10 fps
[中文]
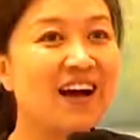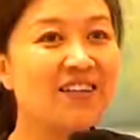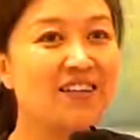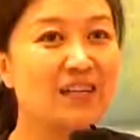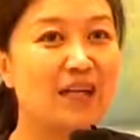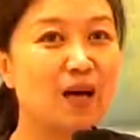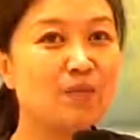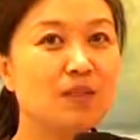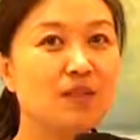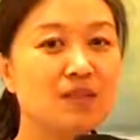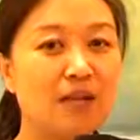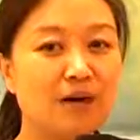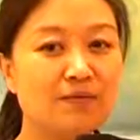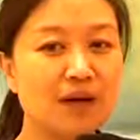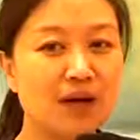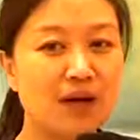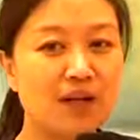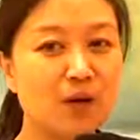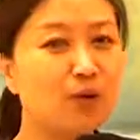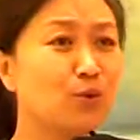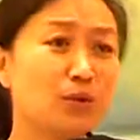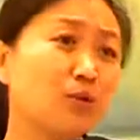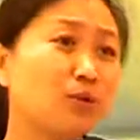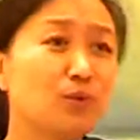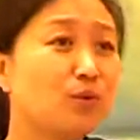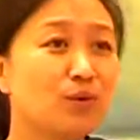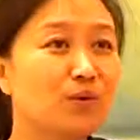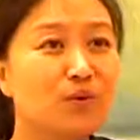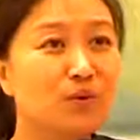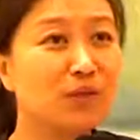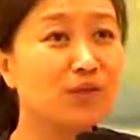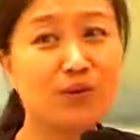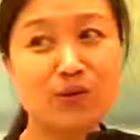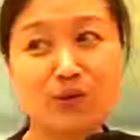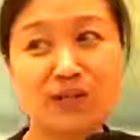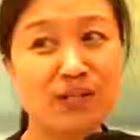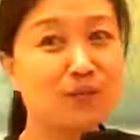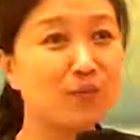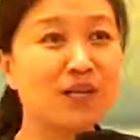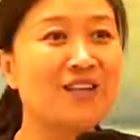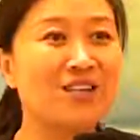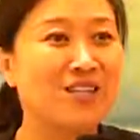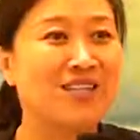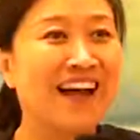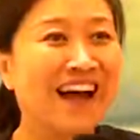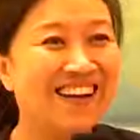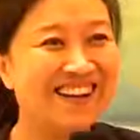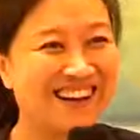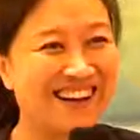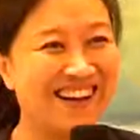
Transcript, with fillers: 而且他们的想法让我觉得我我我们都有点跟不上时代了，